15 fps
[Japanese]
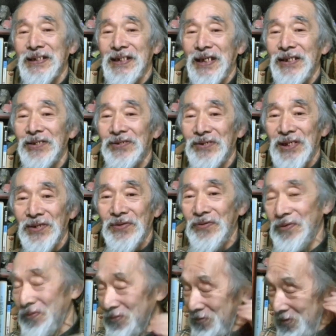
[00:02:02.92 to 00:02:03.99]
になった時に
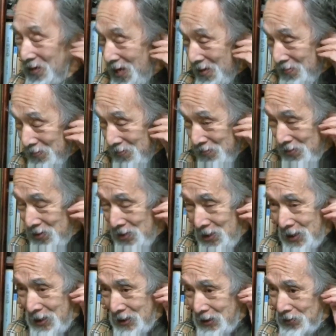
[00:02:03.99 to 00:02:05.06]
ここがこの
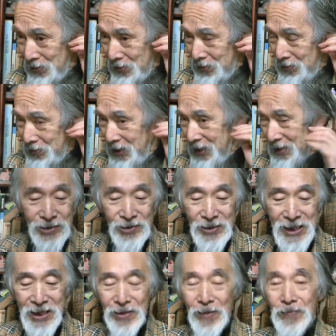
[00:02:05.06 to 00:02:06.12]
いろいろ土
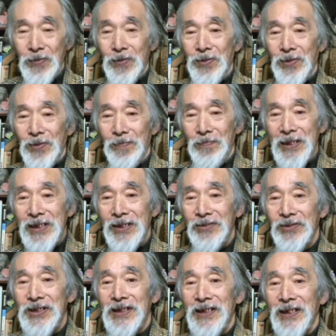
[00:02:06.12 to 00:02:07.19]
佐の坊正
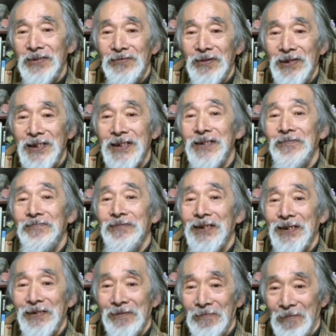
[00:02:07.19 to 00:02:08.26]
俊っていうのが出てくんね
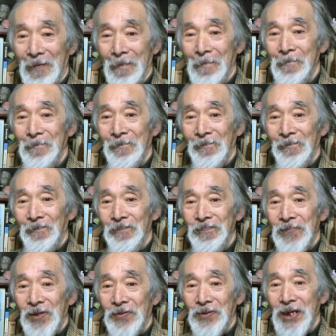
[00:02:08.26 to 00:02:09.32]
んけども、
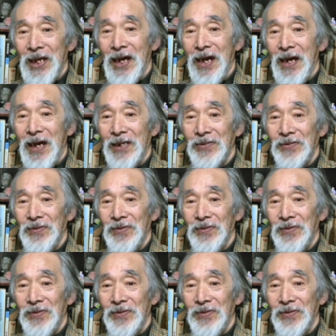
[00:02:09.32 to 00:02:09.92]
これが